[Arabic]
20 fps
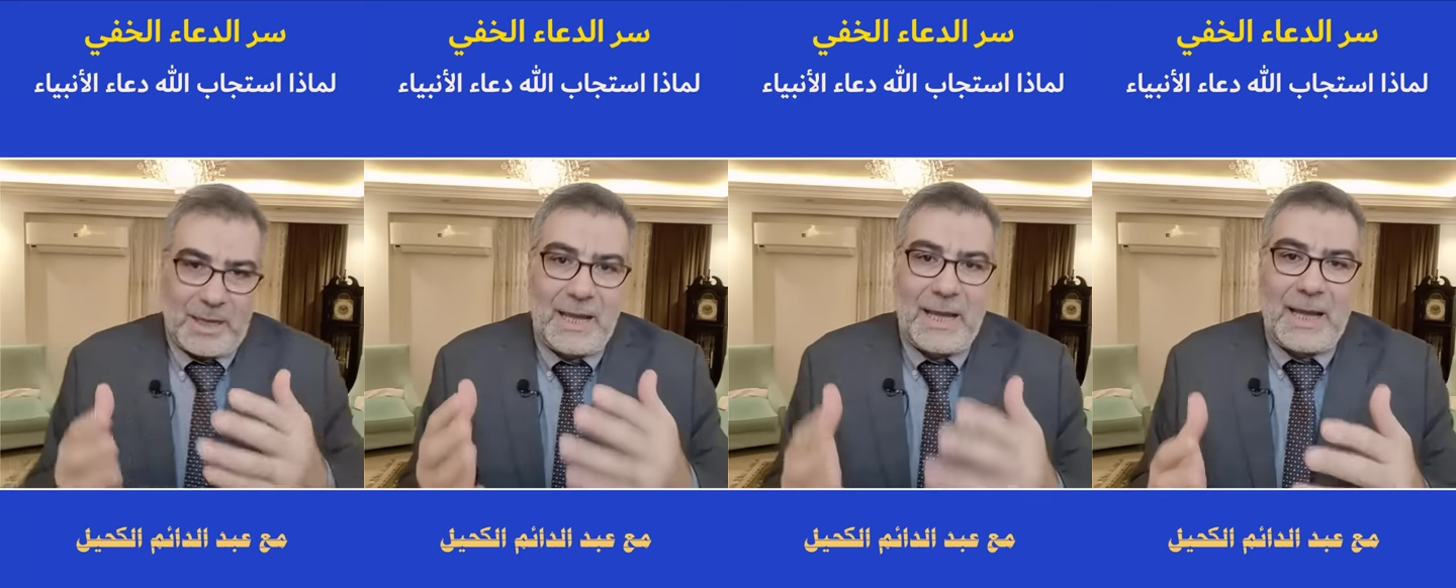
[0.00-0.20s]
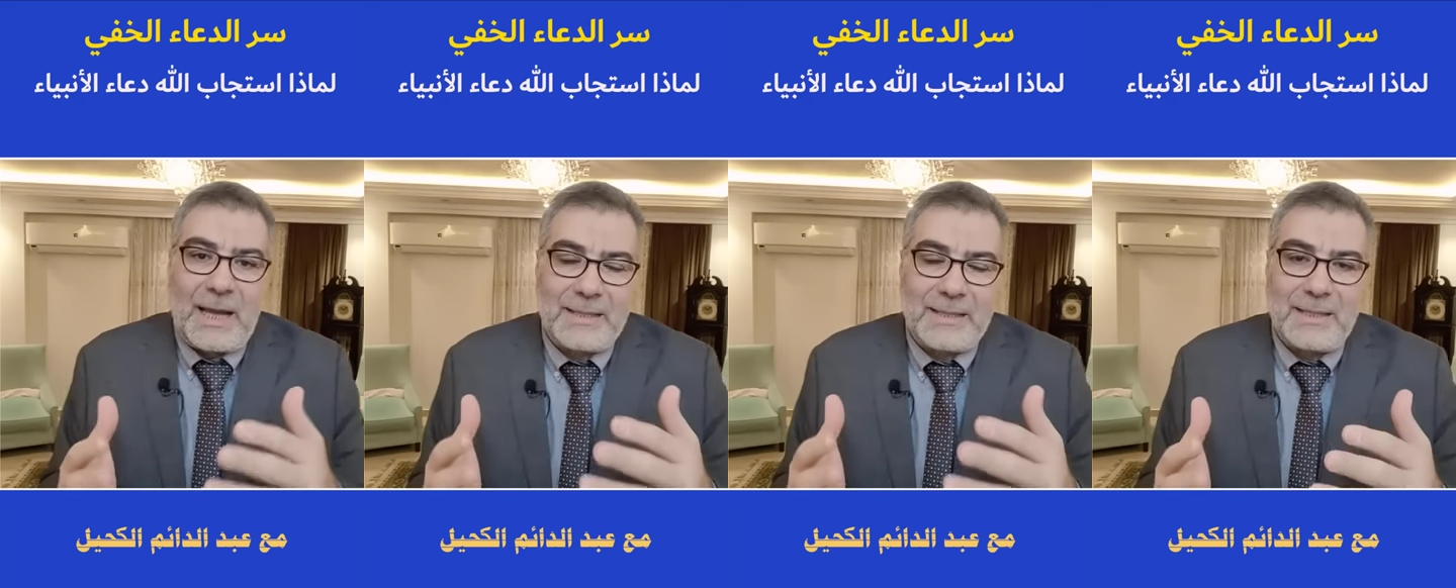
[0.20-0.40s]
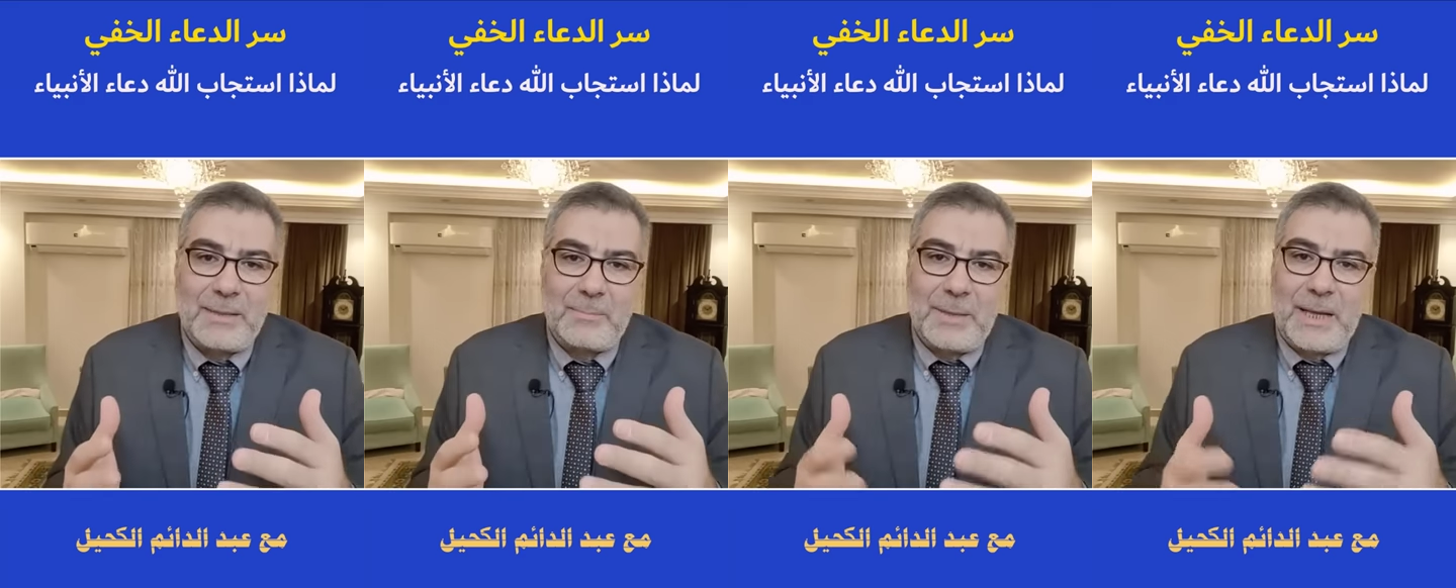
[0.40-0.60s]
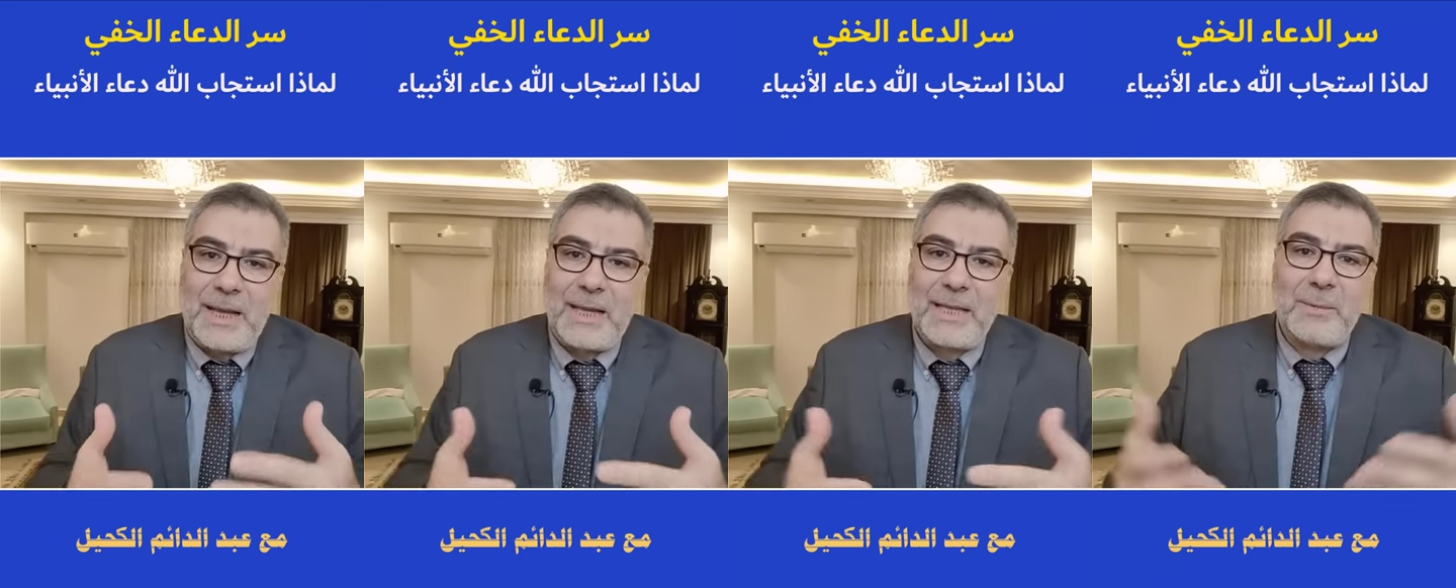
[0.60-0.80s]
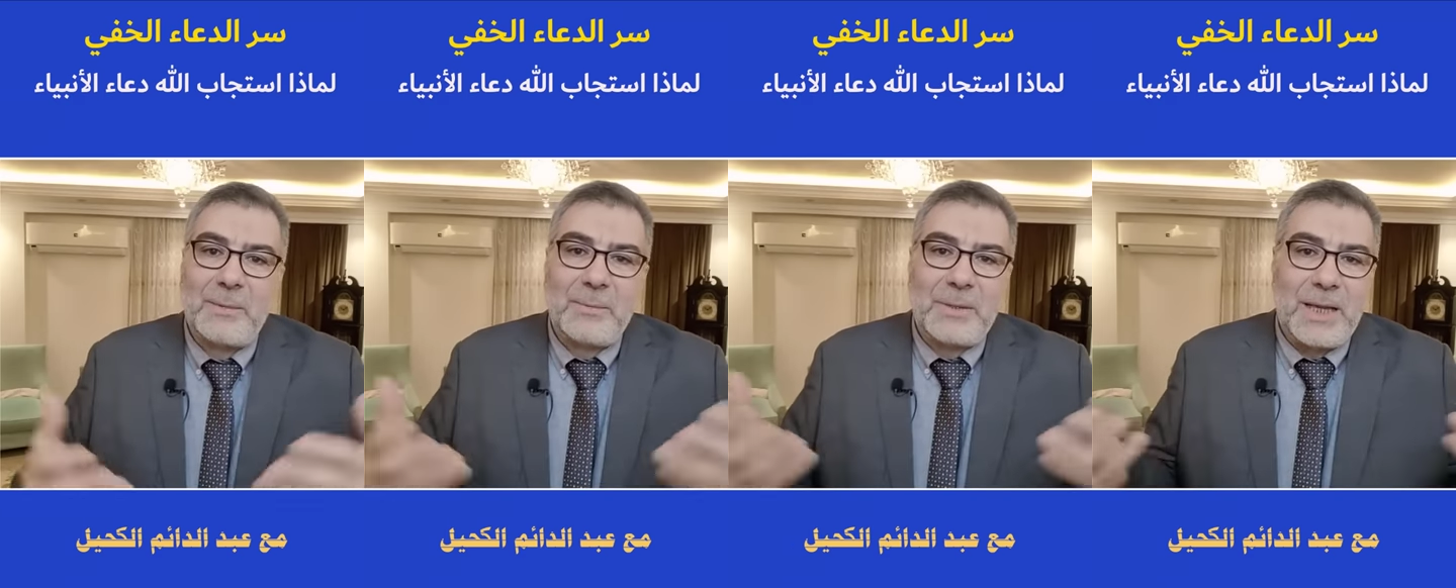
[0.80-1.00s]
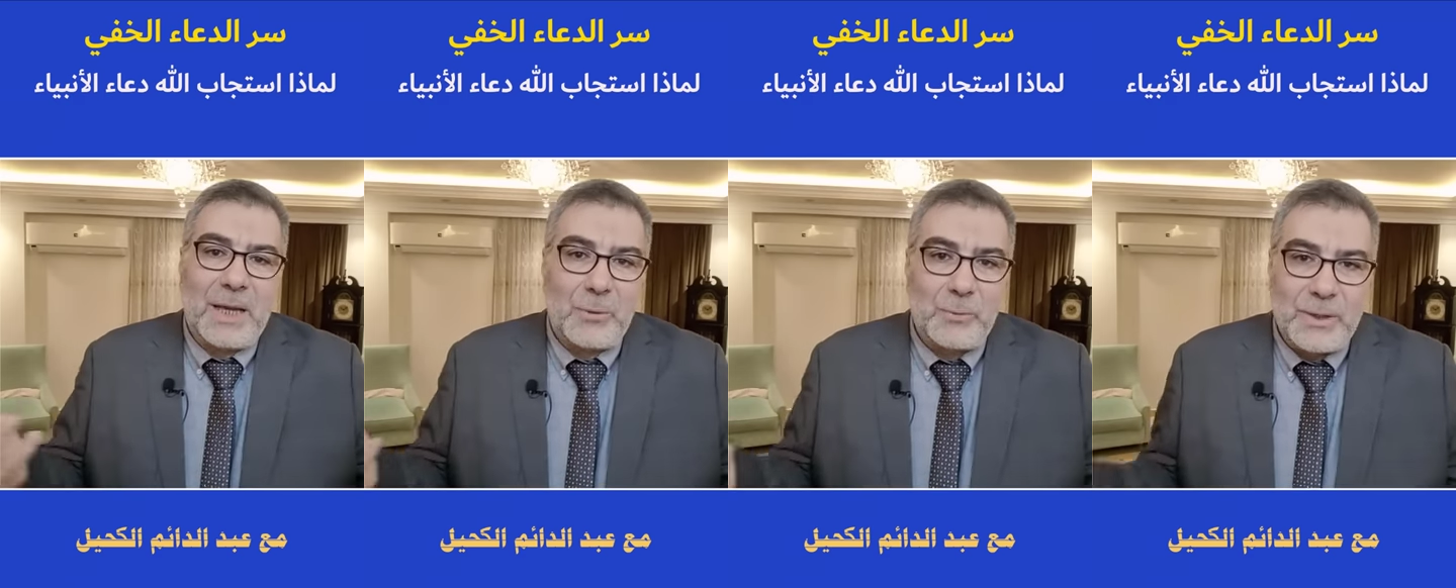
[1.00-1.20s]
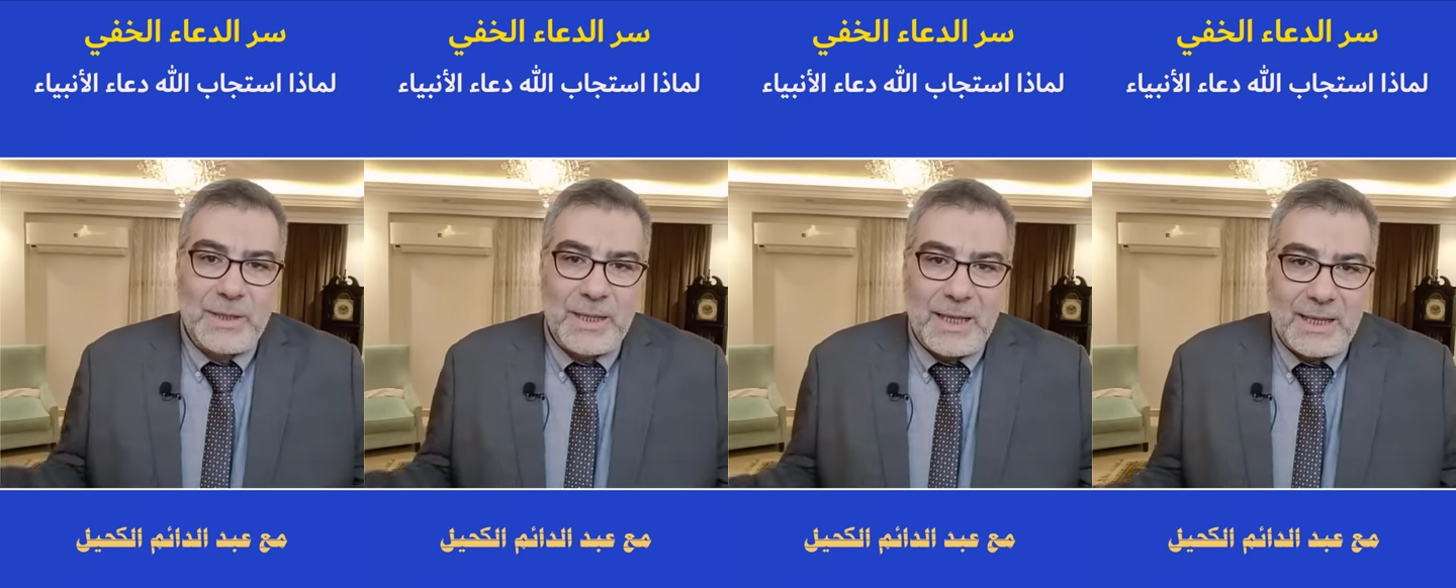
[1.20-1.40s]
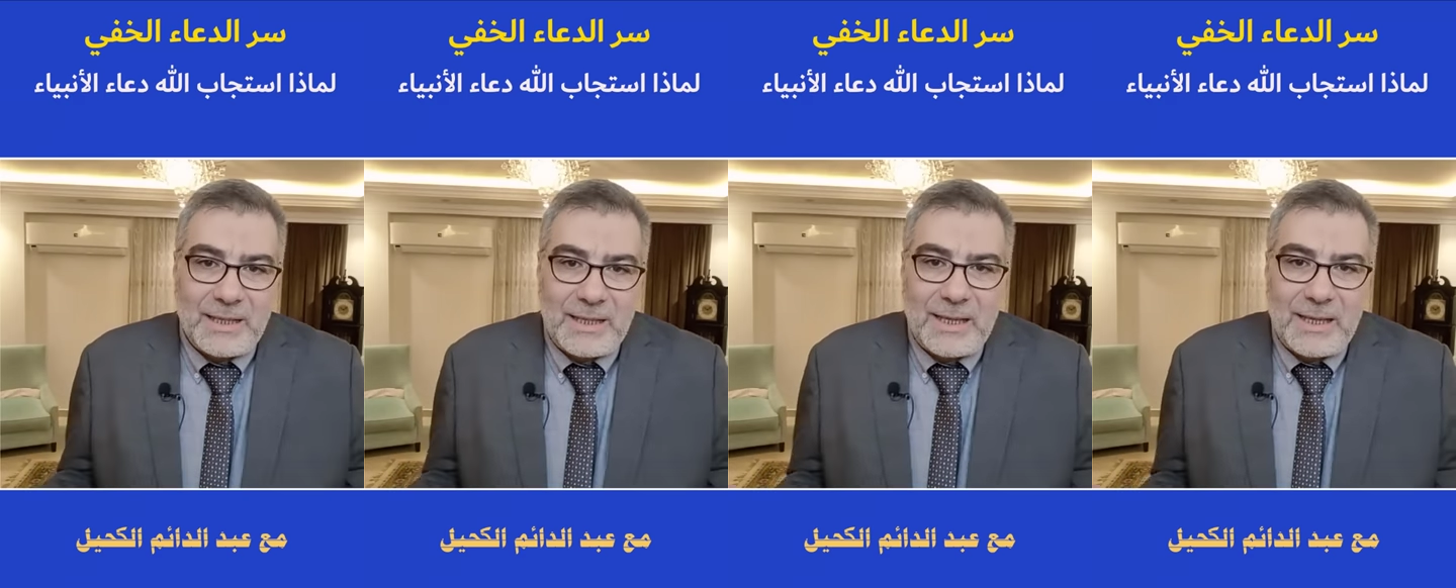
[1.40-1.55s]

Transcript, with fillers: احد المعاني من اولياء